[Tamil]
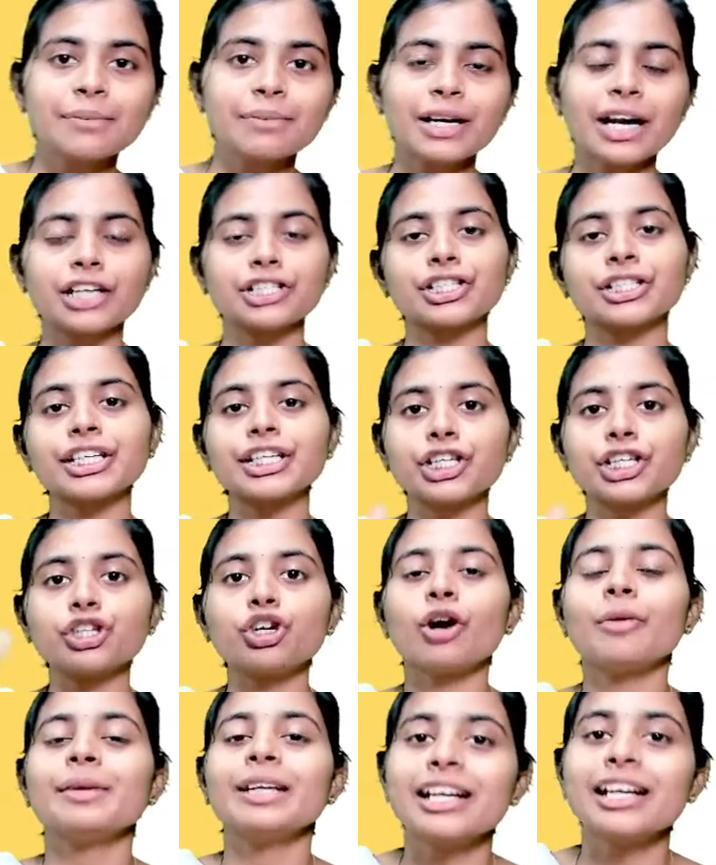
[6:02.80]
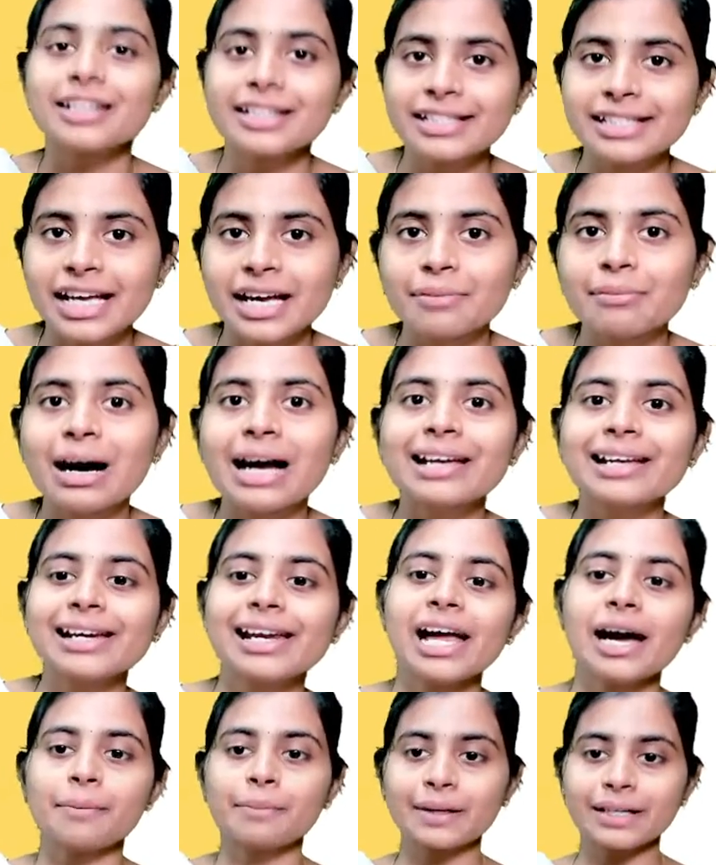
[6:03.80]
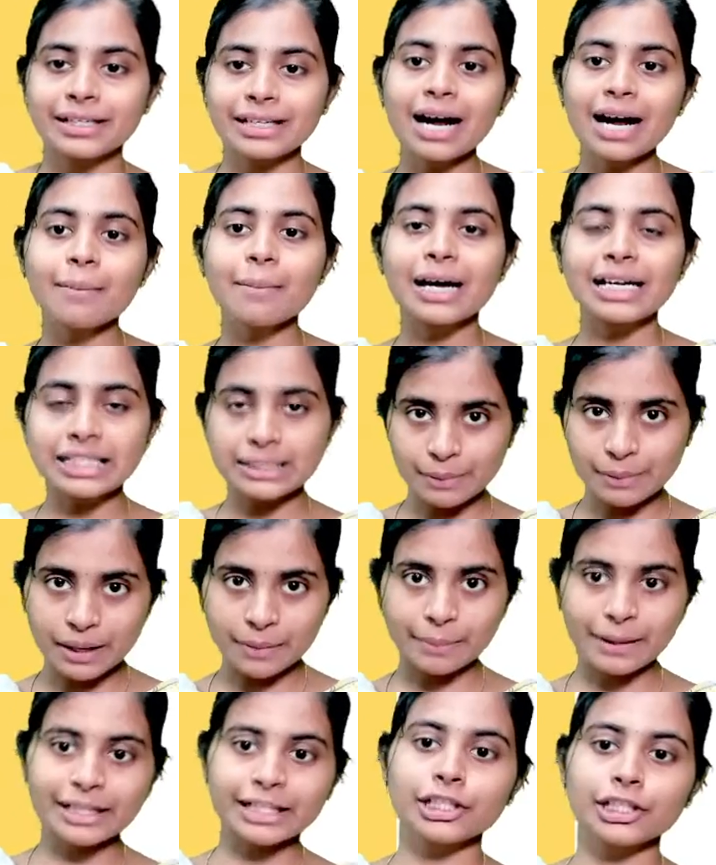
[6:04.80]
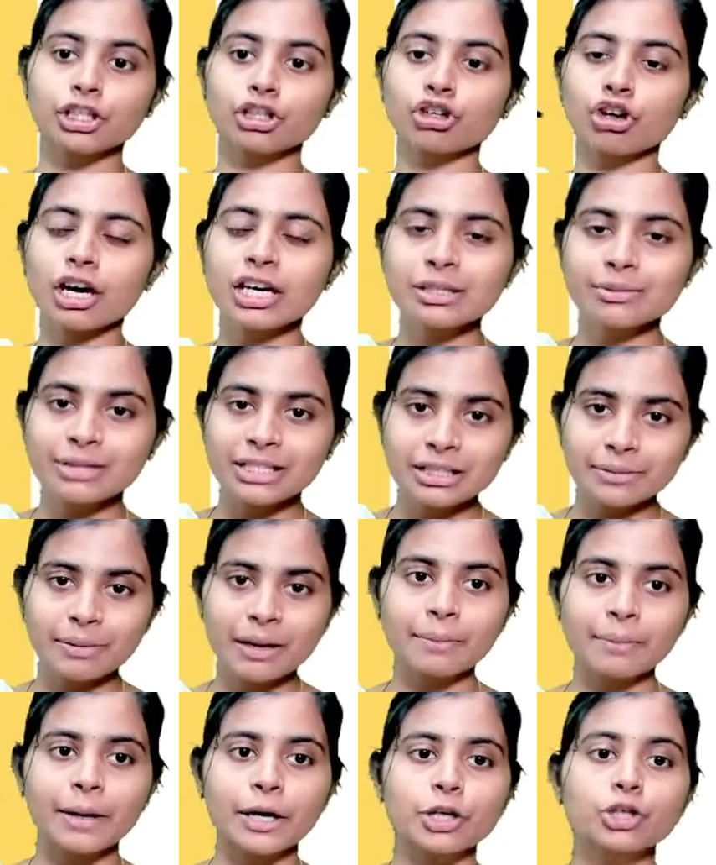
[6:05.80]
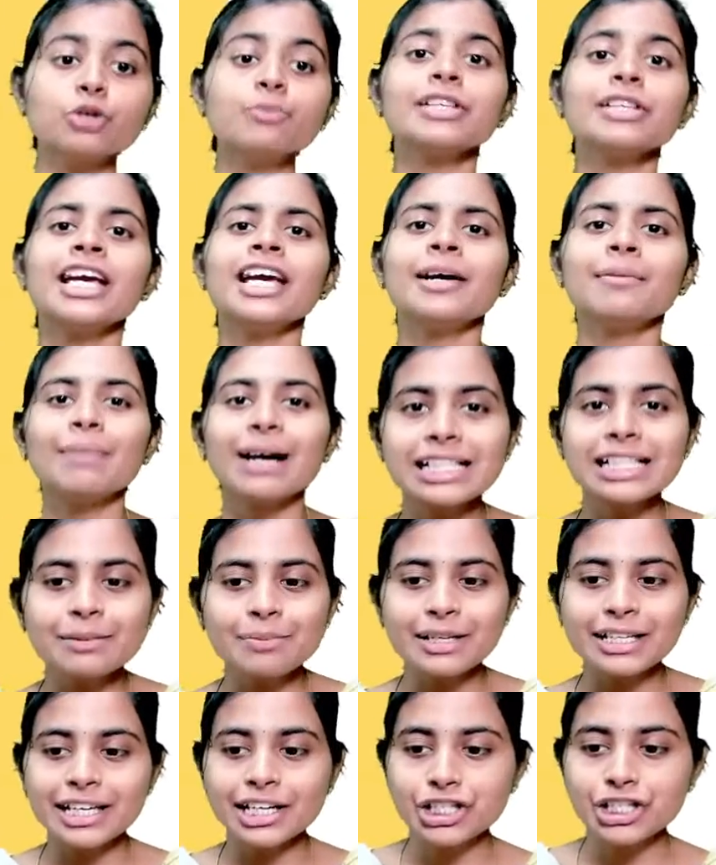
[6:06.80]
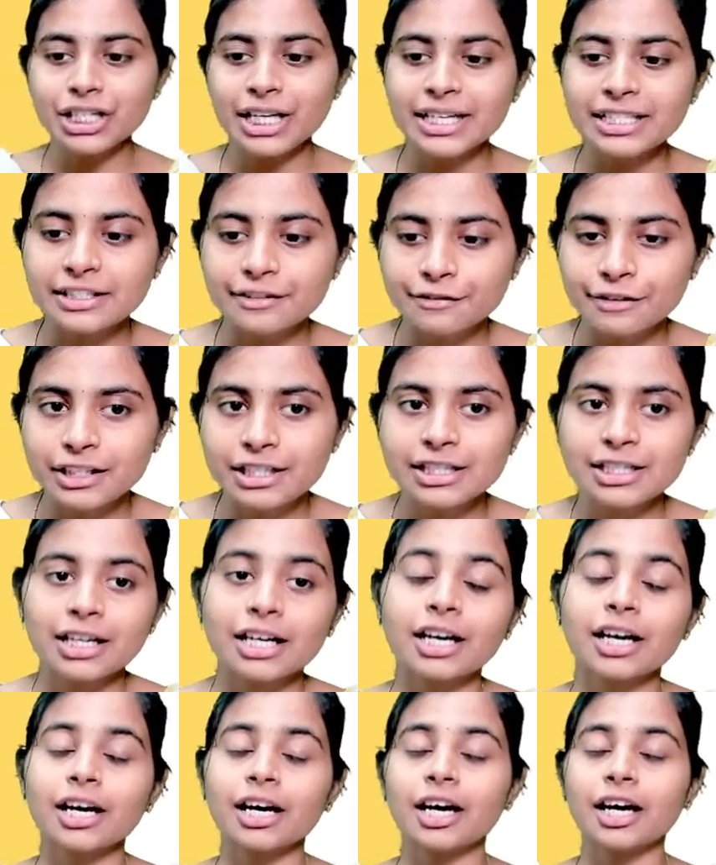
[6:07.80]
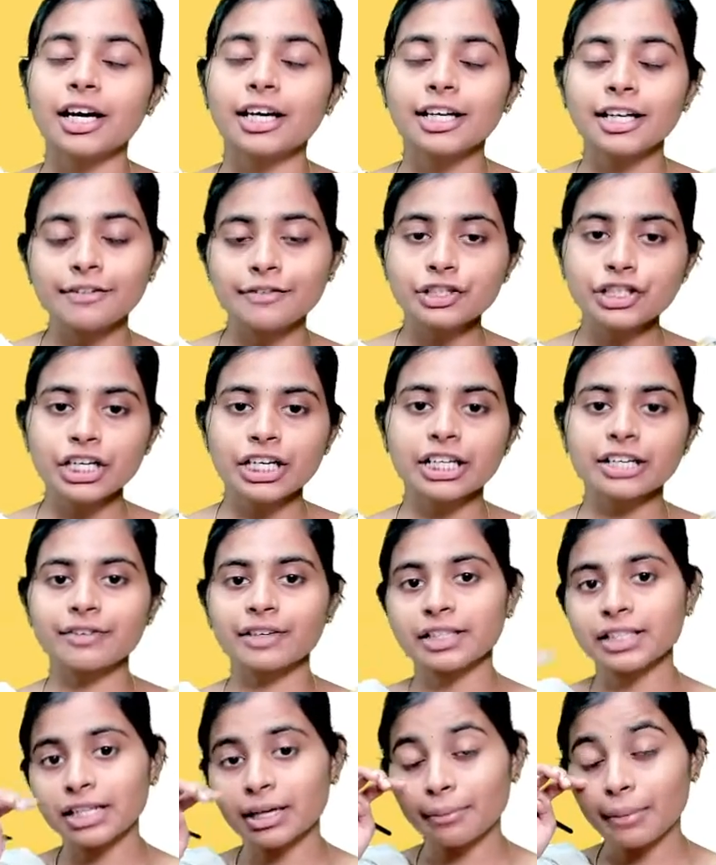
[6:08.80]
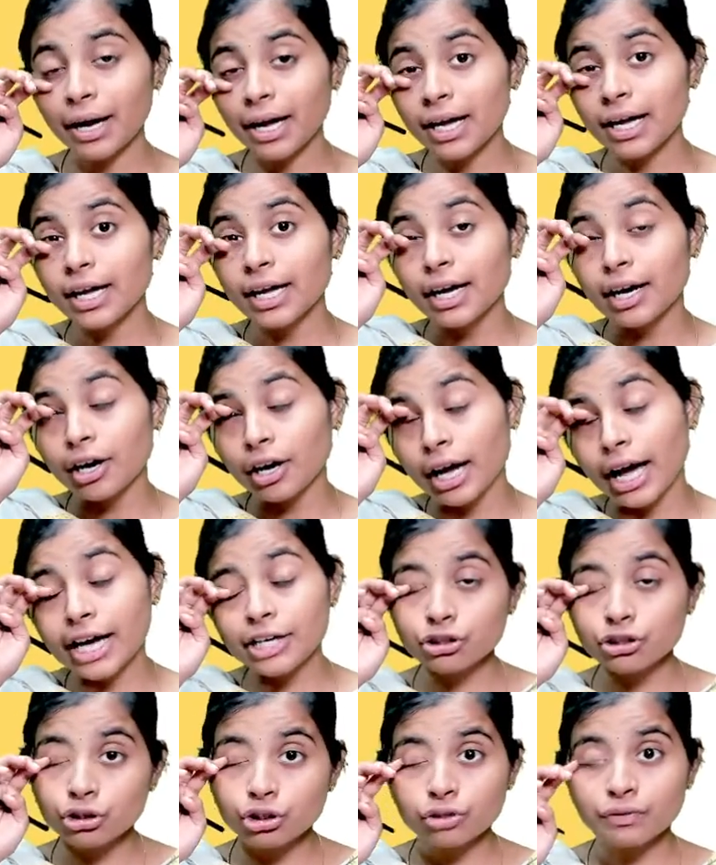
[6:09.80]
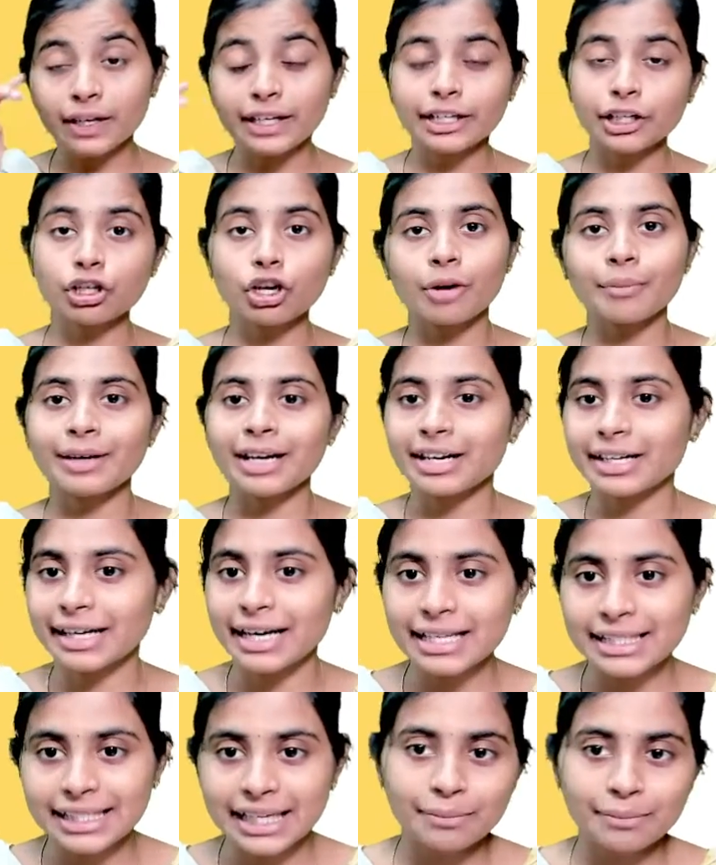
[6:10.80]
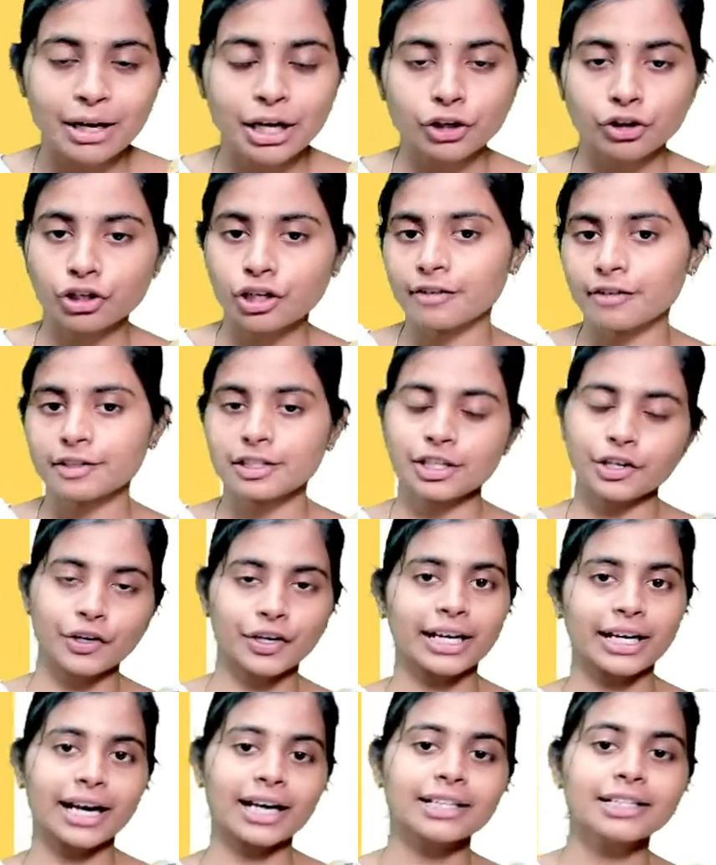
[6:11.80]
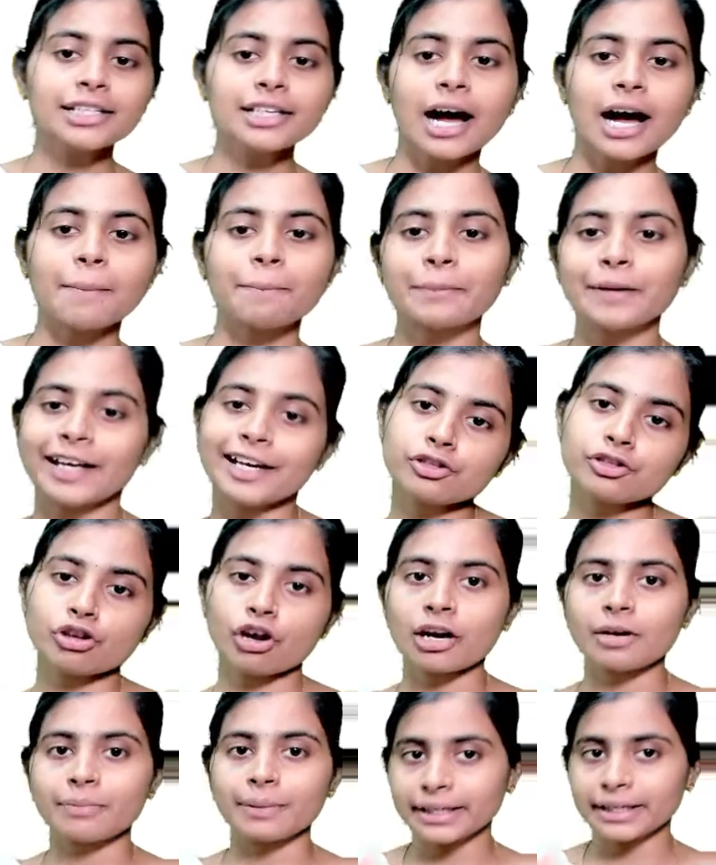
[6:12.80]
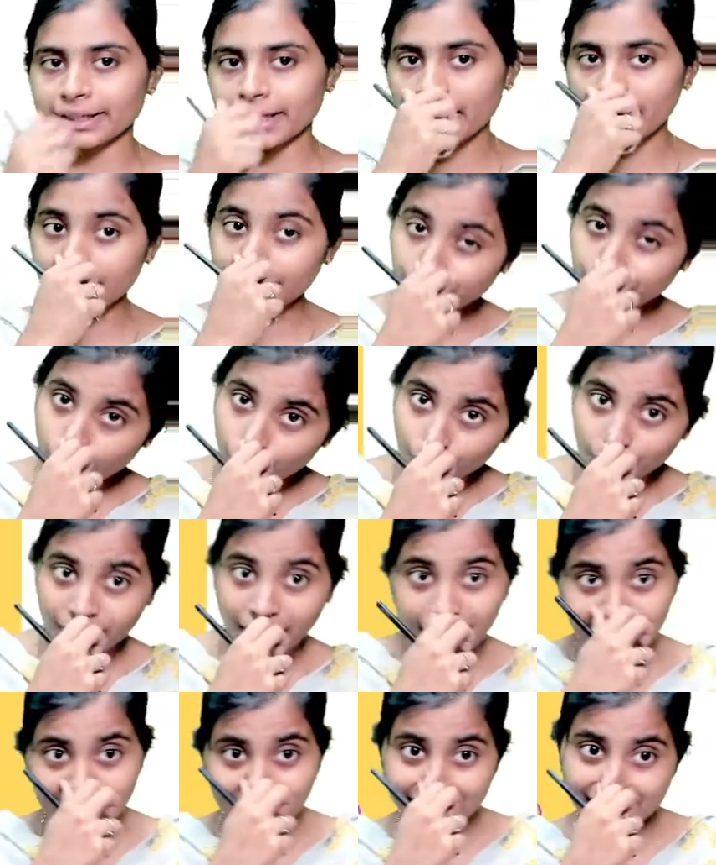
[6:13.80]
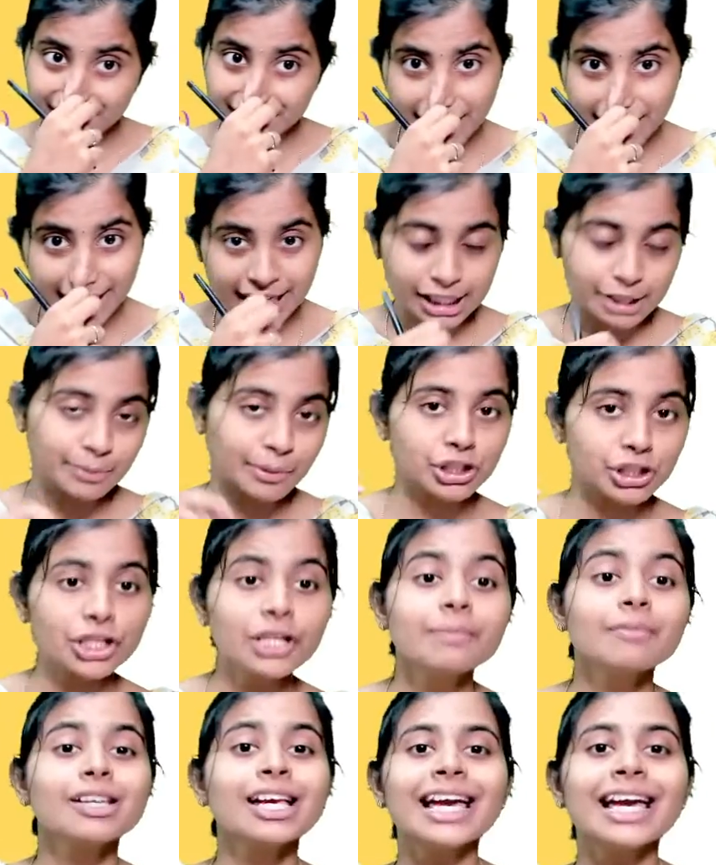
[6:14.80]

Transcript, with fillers: சப்ட்ராக்ஷனுக்கு டினாமினேட்டர் சேமா இல்லை அப்படின்னா மல்டிப்ளை பண்ணிட்டு கிராஸ் மல்டிப்ளை பண்ணணும் மல்டிப்ளிகேஷன் அண்ட் டிஃப்ரென்ஸ் டிவிஷனுக்கு வந்து நம்ம ஆஸ் யூஷுவல் டினாமினேட்டர்லாம் சேமாக இருக்கணும்னு அவசியம் கிடையாது அப்படியே சால்வ் பண்ணிக்கலாம் இவ்வளோ தான் ரேஷனல் எக்ஸ்பிரஷன்